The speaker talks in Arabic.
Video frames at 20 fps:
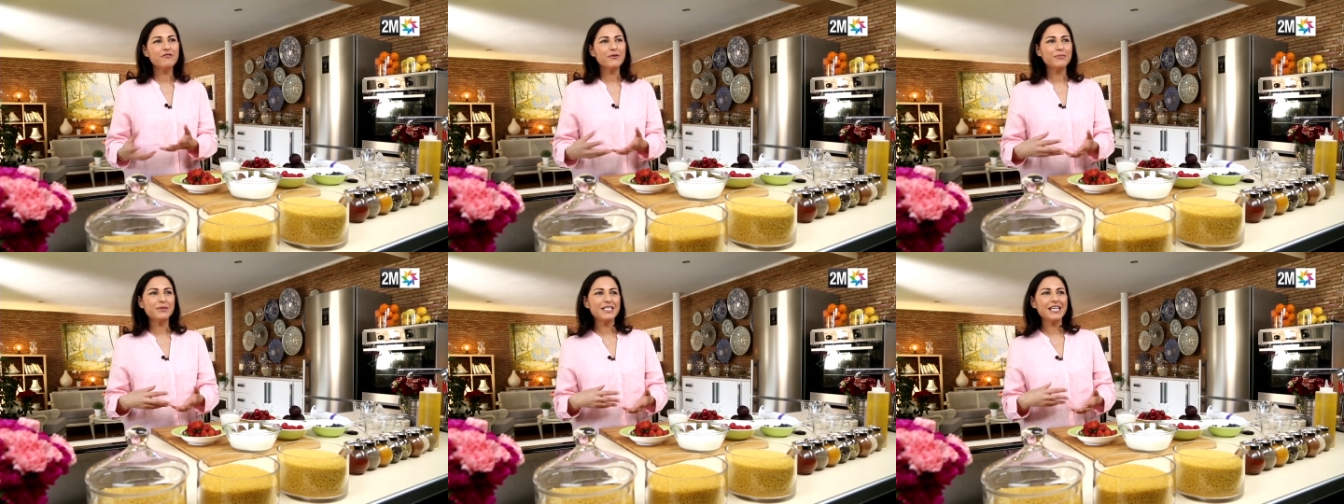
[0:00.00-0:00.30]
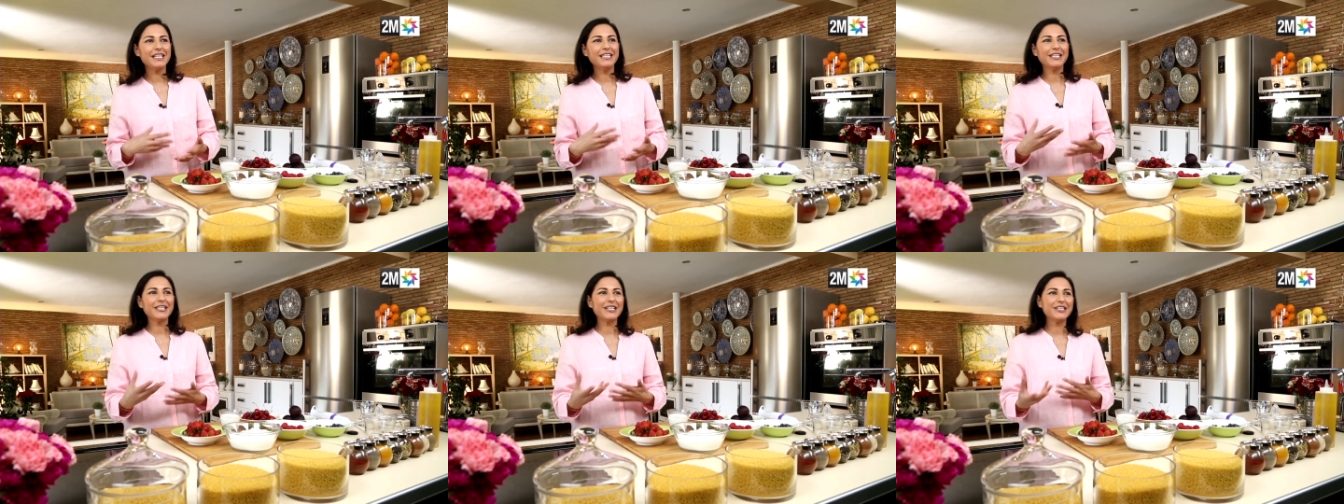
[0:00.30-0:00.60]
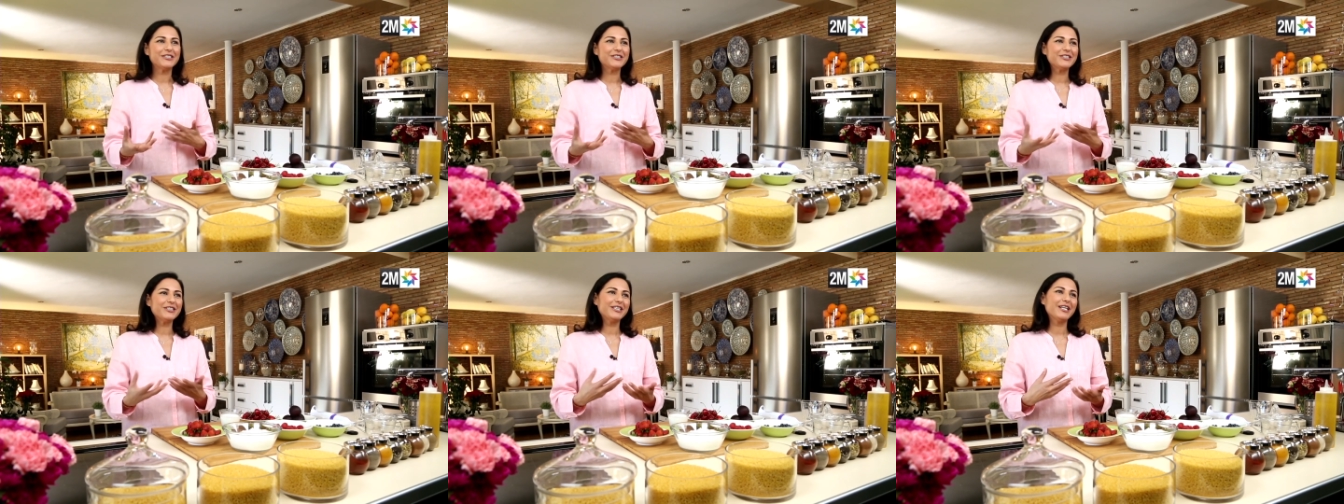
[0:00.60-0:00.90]
فبالتالي
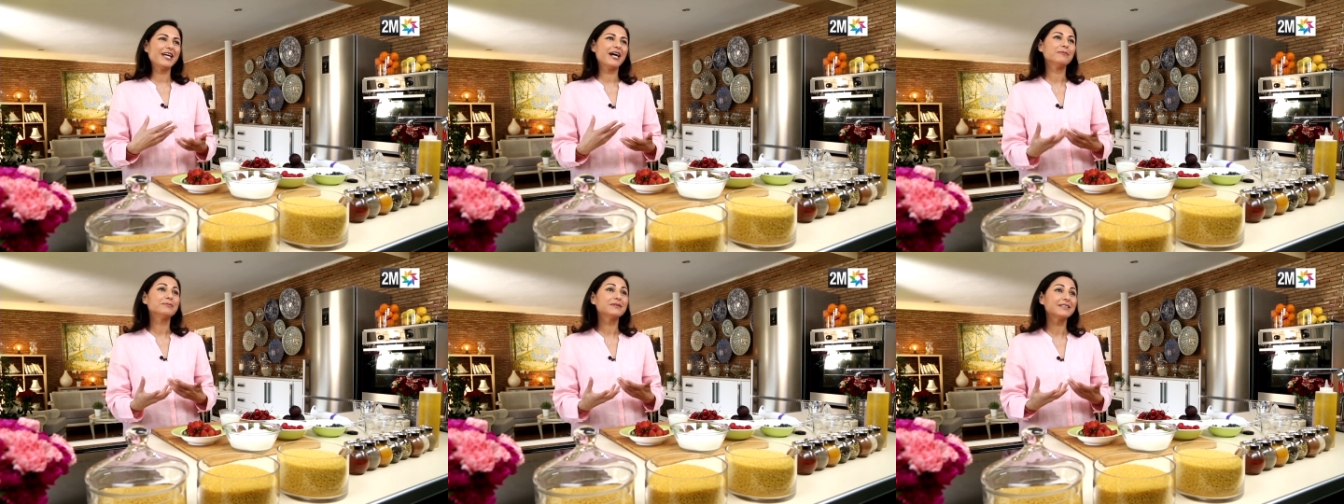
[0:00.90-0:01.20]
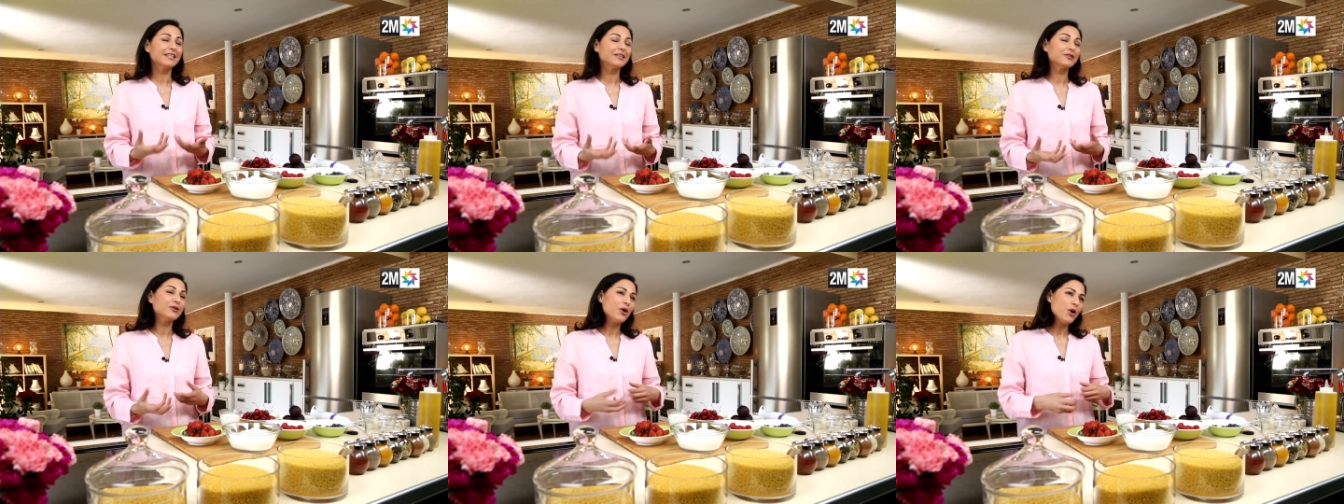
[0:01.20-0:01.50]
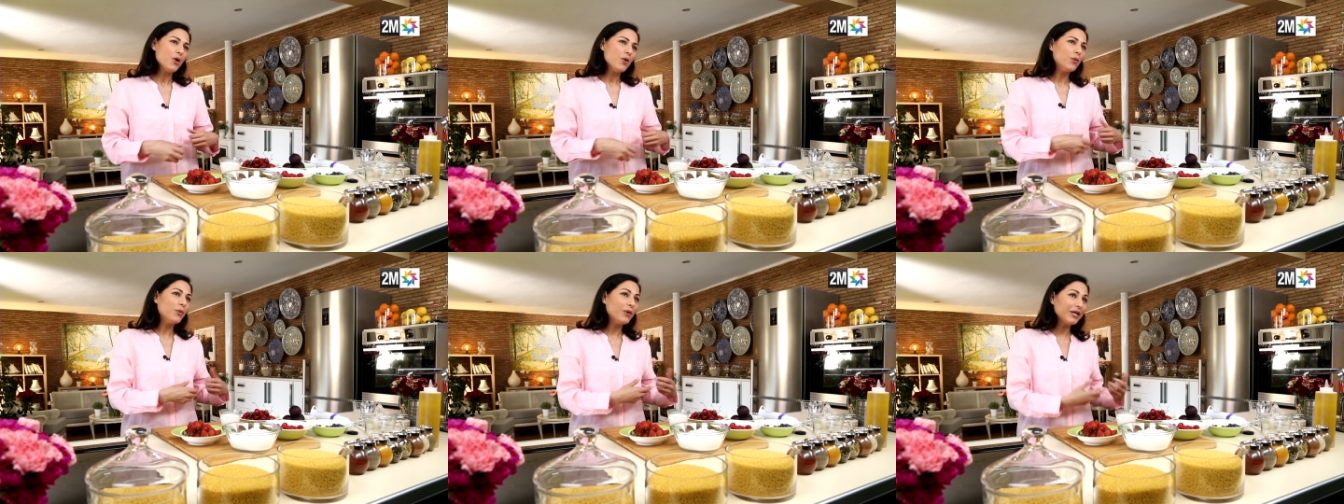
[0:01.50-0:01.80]
كتجيني ابسط
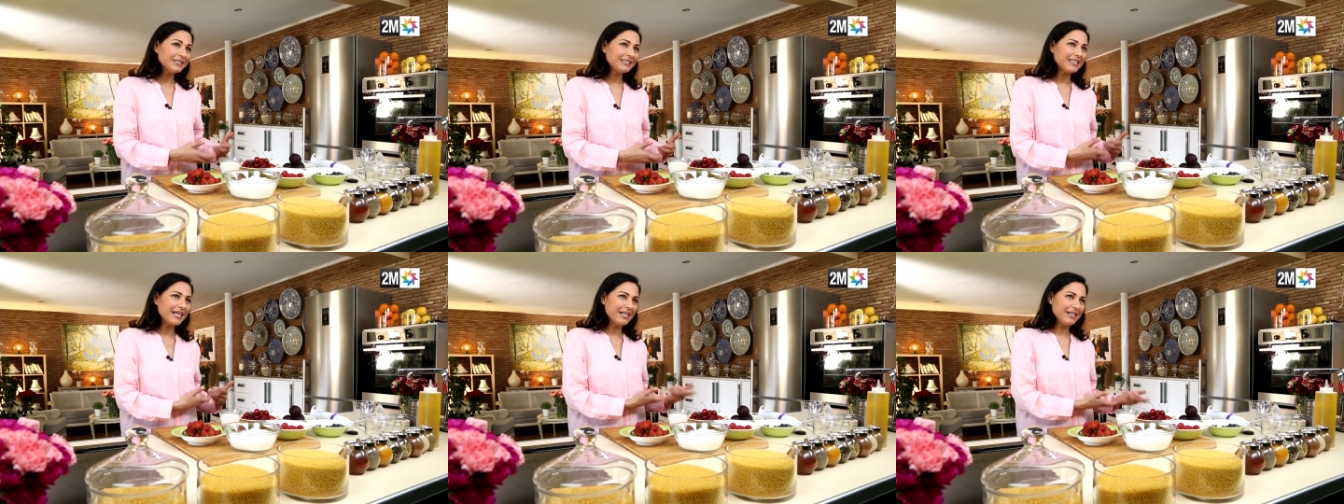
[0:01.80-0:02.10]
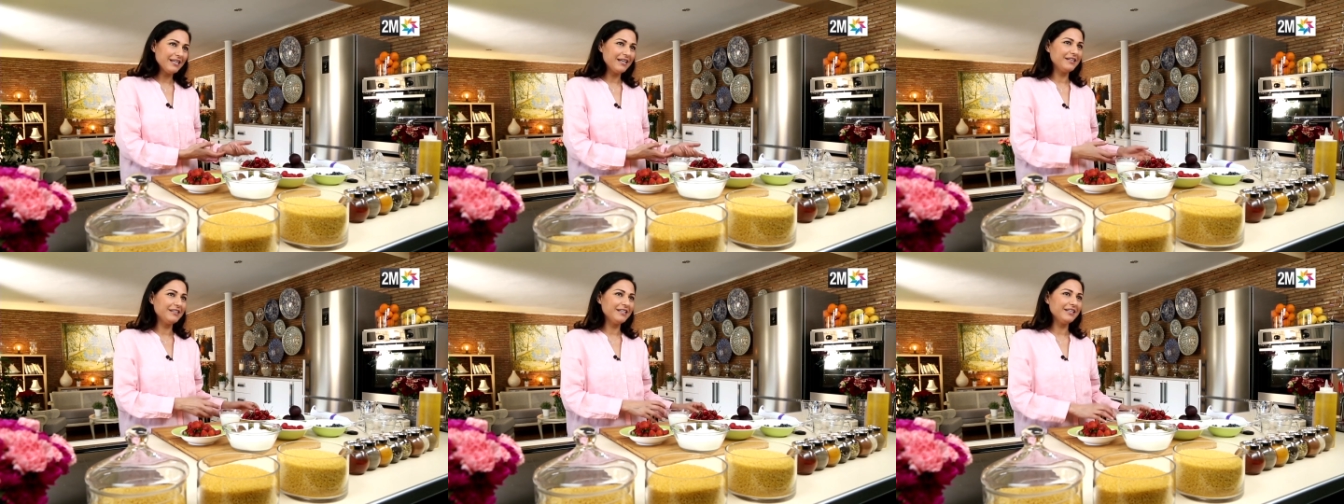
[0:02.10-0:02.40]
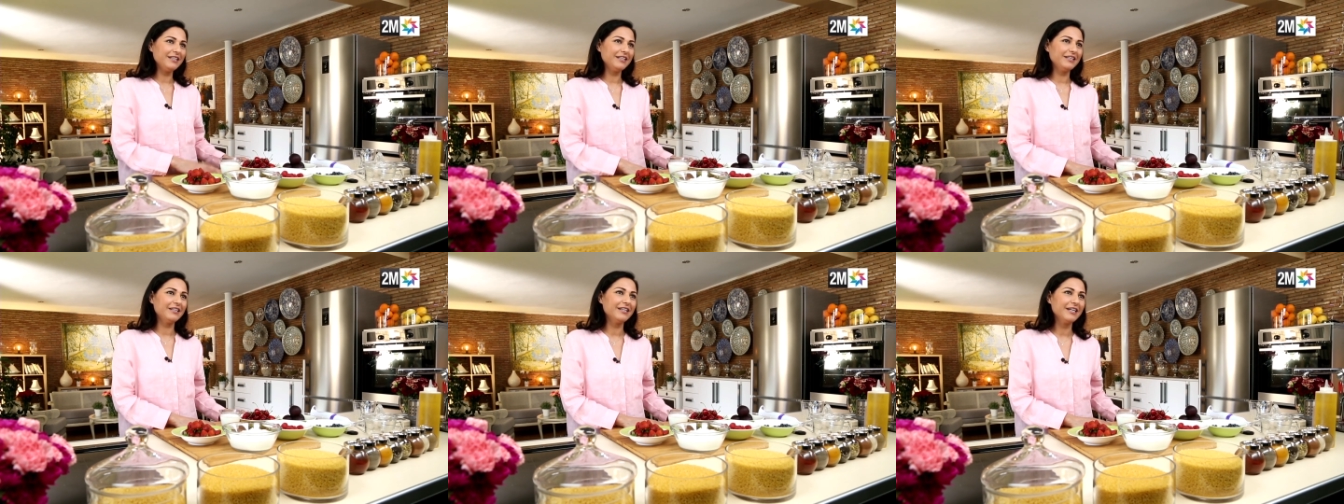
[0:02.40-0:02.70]
واسهل
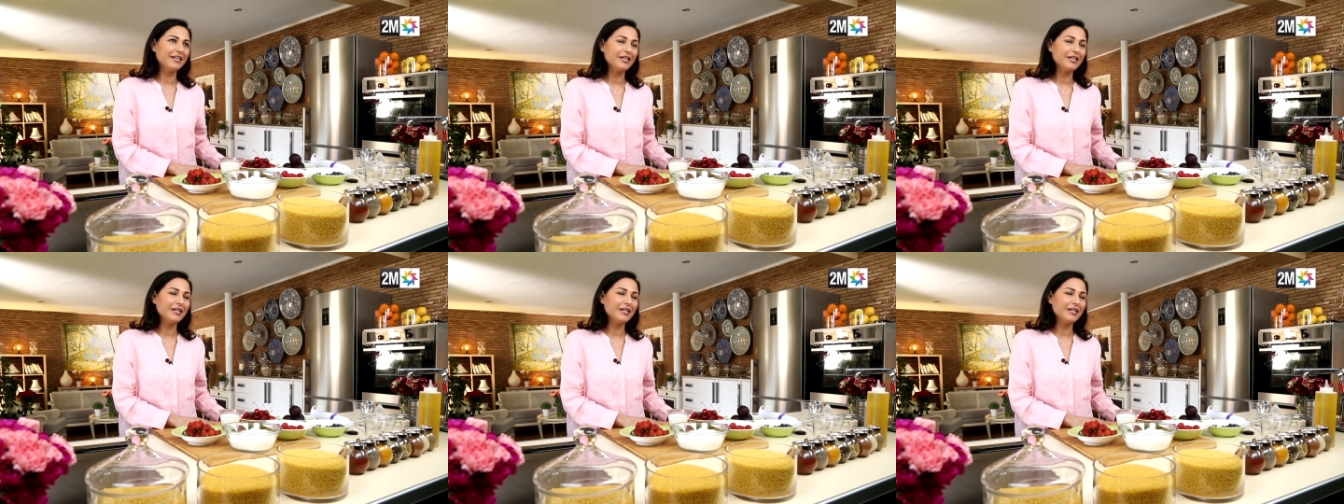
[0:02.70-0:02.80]
انني